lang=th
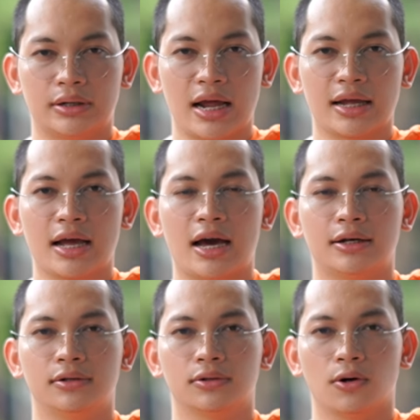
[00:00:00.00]
รายการ
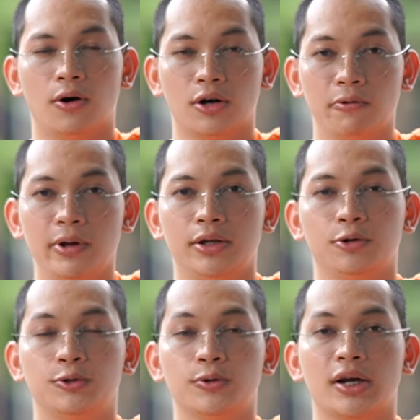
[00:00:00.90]
ของน้องวิทย์
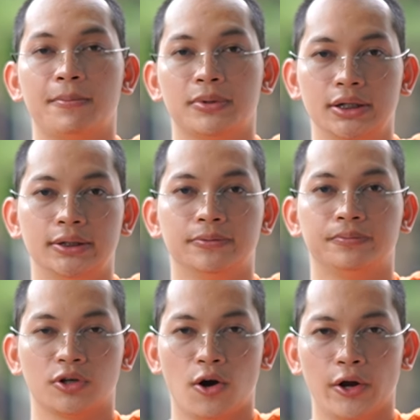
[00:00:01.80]
ทุกๆค่ำคืน
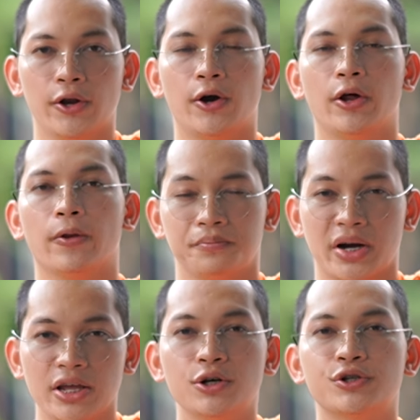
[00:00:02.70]
ก่อนนอนป
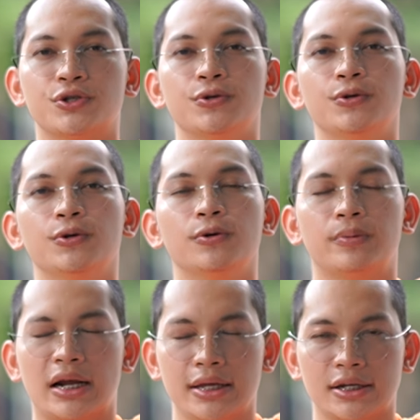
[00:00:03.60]
ระโยชน์สูง
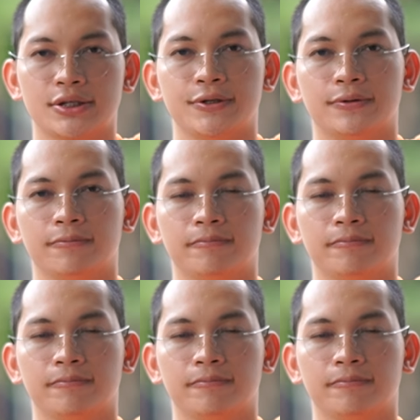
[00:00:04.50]
ประหยัดสุด